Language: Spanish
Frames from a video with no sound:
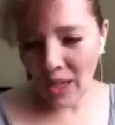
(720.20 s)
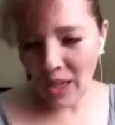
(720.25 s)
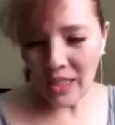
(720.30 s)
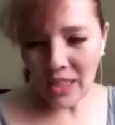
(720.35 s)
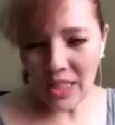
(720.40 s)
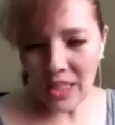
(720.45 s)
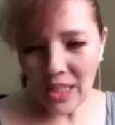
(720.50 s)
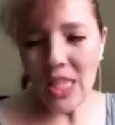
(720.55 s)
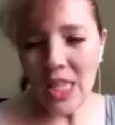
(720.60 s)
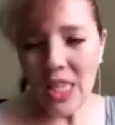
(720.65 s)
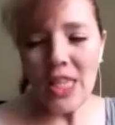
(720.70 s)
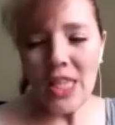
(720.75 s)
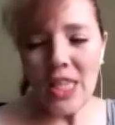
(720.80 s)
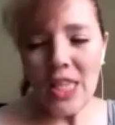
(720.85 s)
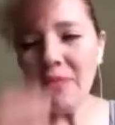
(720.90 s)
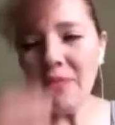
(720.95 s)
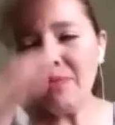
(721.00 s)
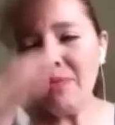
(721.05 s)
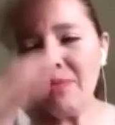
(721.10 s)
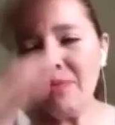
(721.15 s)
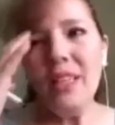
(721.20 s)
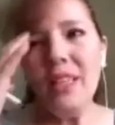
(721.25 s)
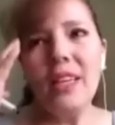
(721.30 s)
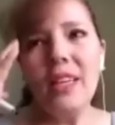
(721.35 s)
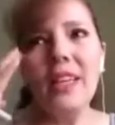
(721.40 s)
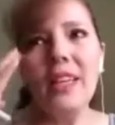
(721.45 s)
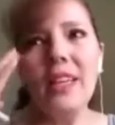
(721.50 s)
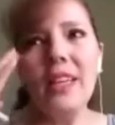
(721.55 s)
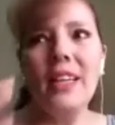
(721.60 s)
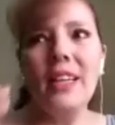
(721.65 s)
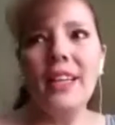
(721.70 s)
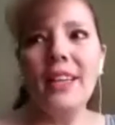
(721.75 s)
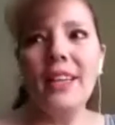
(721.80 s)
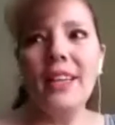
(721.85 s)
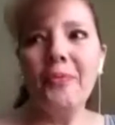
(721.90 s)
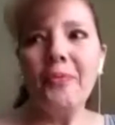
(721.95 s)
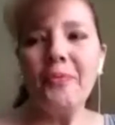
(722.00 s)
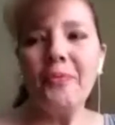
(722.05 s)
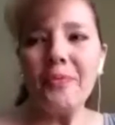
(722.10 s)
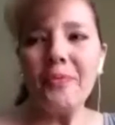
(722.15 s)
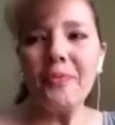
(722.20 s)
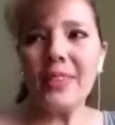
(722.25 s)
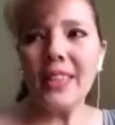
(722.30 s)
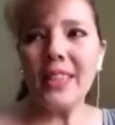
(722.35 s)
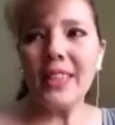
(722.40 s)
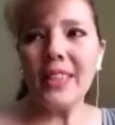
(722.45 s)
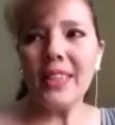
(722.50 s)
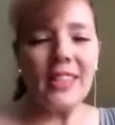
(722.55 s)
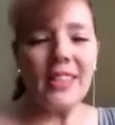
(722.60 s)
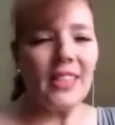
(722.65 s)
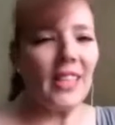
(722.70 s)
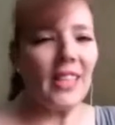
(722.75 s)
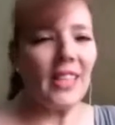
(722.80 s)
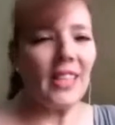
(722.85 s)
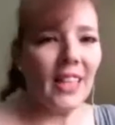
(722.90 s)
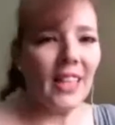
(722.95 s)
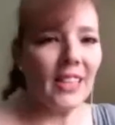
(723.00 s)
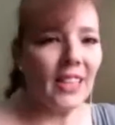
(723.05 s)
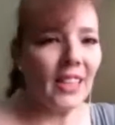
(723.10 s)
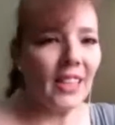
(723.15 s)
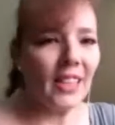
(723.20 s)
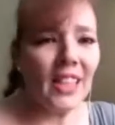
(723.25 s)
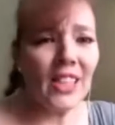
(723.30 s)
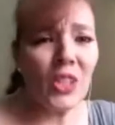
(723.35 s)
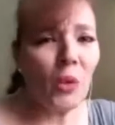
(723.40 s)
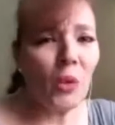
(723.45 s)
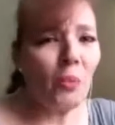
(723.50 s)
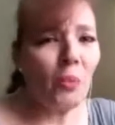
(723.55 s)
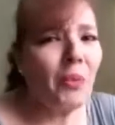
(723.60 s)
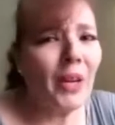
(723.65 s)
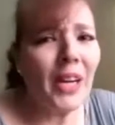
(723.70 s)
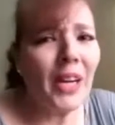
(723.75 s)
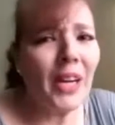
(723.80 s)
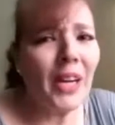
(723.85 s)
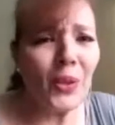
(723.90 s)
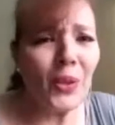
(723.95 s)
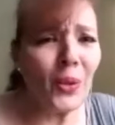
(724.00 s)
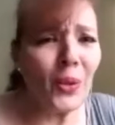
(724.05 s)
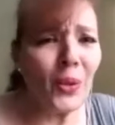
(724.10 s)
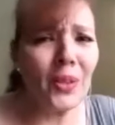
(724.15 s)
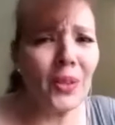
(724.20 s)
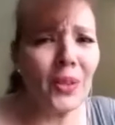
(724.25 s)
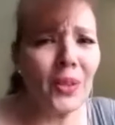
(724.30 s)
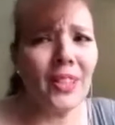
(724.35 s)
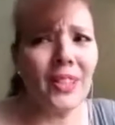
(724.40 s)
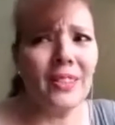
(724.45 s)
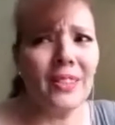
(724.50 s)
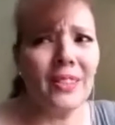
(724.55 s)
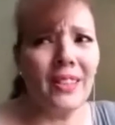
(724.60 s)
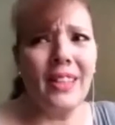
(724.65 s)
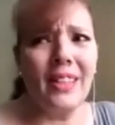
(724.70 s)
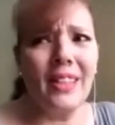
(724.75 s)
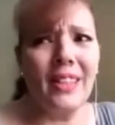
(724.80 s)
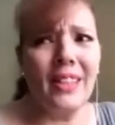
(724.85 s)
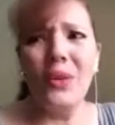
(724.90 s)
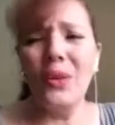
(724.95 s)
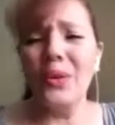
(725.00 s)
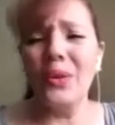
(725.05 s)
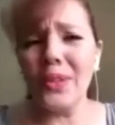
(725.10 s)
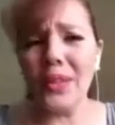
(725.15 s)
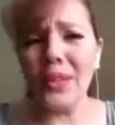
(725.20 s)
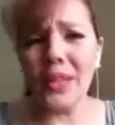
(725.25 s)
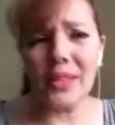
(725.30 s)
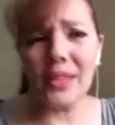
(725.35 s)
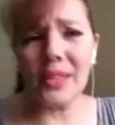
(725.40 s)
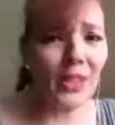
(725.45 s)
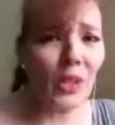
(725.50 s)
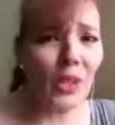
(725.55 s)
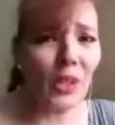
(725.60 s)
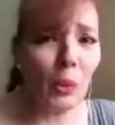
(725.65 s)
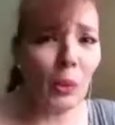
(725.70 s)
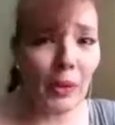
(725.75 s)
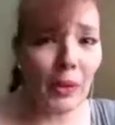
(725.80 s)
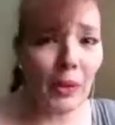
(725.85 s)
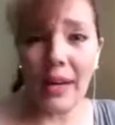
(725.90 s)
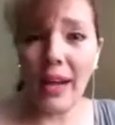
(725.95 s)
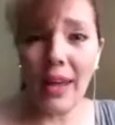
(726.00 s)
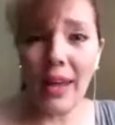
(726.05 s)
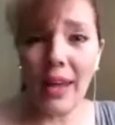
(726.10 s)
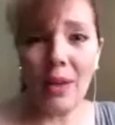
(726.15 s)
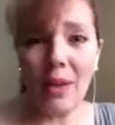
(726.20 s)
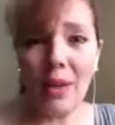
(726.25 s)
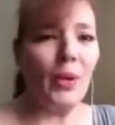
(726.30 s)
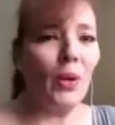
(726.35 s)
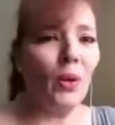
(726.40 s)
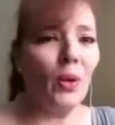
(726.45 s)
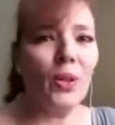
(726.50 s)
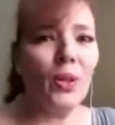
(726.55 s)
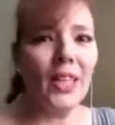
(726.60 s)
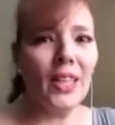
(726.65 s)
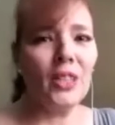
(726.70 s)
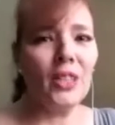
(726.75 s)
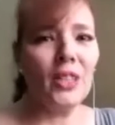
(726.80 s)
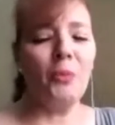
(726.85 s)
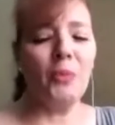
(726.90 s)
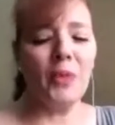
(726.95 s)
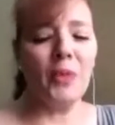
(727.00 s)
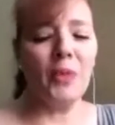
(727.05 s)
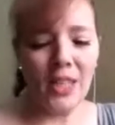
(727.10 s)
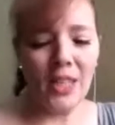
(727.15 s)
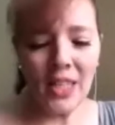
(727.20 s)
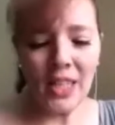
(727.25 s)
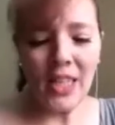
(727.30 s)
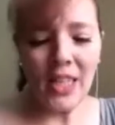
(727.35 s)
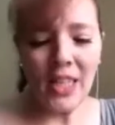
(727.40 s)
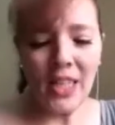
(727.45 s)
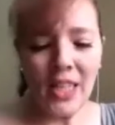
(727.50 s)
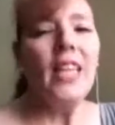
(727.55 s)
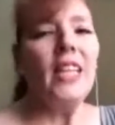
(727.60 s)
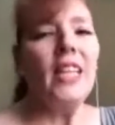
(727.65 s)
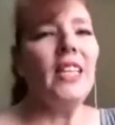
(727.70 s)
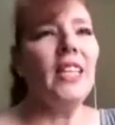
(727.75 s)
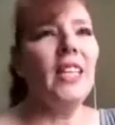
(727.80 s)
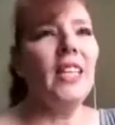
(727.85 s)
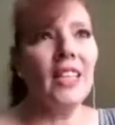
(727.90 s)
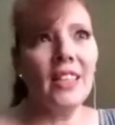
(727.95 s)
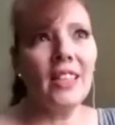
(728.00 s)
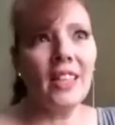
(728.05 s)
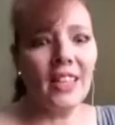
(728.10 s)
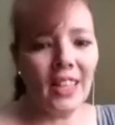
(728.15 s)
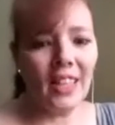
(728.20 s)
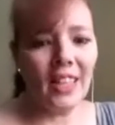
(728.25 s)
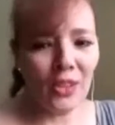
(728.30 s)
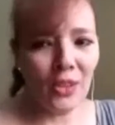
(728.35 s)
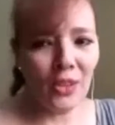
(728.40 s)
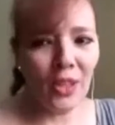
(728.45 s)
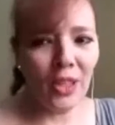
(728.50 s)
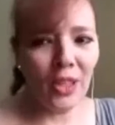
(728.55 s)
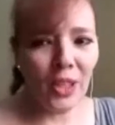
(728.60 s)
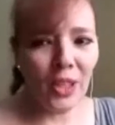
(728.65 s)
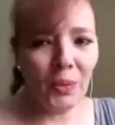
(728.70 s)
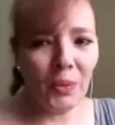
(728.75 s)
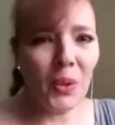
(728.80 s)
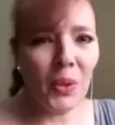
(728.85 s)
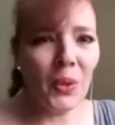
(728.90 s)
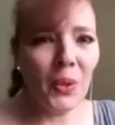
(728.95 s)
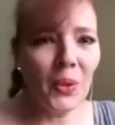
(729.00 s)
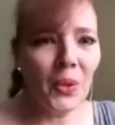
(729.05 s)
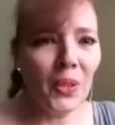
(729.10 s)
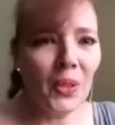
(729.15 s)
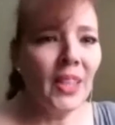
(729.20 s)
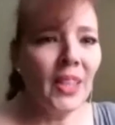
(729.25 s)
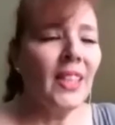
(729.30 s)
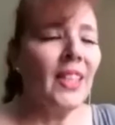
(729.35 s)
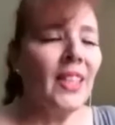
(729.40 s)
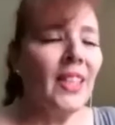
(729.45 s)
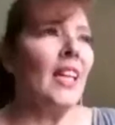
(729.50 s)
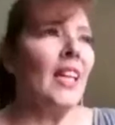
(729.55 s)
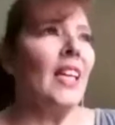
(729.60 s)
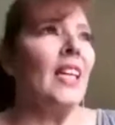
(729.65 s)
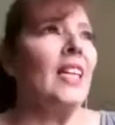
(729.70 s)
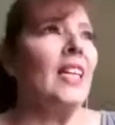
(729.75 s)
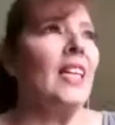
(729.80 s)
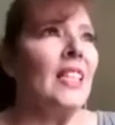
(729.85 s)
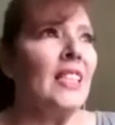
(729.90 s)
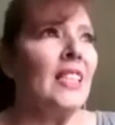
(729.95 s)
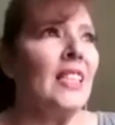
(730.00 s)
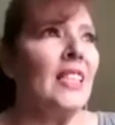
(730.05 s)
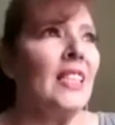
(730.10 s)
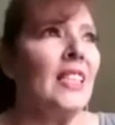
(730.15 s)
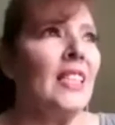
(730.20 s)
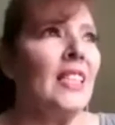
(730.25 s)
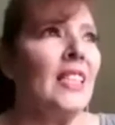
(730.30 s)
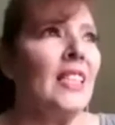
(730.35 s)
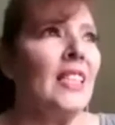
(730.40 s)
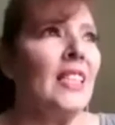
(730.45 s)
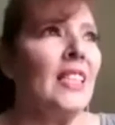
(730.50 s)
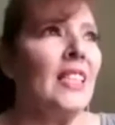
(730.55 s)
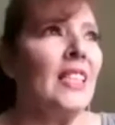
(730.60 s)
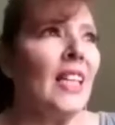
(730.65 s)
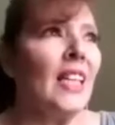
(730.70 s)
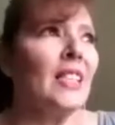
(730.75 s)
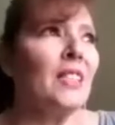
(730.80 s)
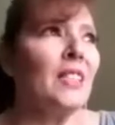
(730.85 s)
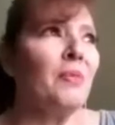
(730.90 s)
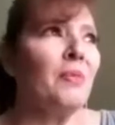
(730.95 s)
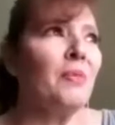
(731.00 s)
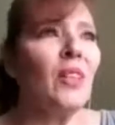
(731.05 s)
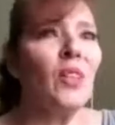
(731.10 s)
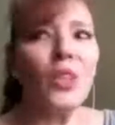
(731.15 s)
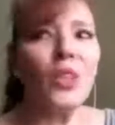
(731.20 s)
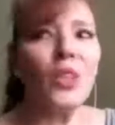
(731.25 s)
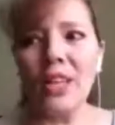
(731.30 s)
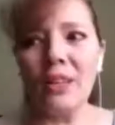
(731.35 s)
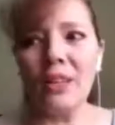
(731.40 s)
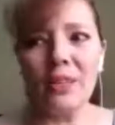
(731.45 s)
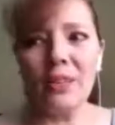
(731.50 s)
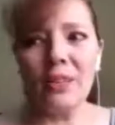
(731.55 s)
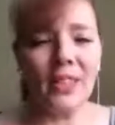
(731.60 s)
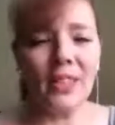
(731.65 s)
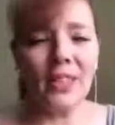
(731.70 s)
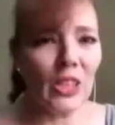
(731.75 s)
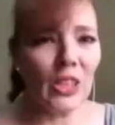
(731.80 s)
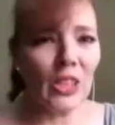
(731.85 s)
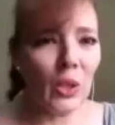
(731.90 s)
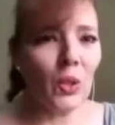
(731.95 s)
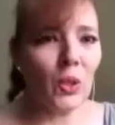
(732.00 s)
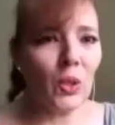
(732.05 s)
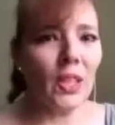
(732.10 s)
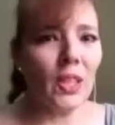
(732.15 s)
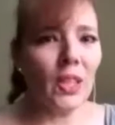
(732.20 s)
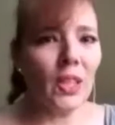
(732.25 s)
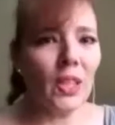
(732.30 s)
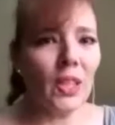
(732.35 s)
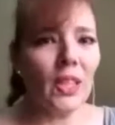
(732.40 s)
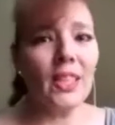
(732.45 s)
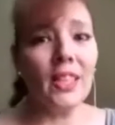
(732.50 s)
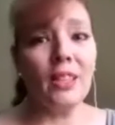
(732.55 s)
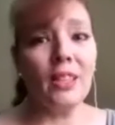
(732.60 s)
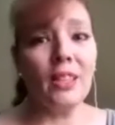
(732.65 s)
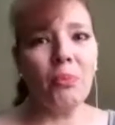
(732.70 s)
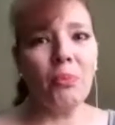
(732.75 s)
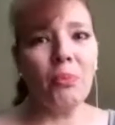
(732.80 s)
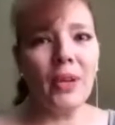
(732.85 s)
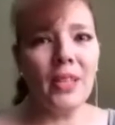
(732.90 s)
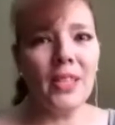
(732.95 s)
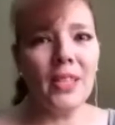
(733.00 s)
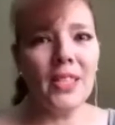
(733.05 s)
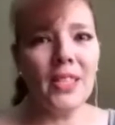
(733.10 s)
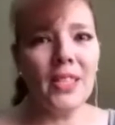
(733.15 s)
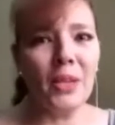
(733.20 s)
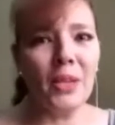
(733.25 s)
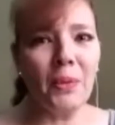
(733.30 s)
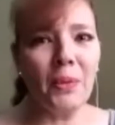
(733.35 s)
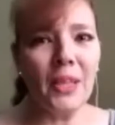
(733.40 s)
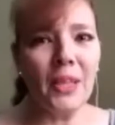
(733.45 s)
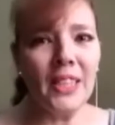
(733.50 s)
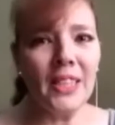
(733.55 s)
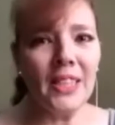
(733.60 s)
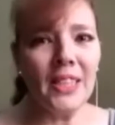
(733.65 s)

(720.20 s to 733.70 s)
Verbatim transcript: tienda eh, que llegas y quieres comprar todo, dices, y no lo necesito para nada, pero lo quieres obtener. Y ese es el caso de Give You, que, estás viendo que hay bastantes cosas que te pueden servir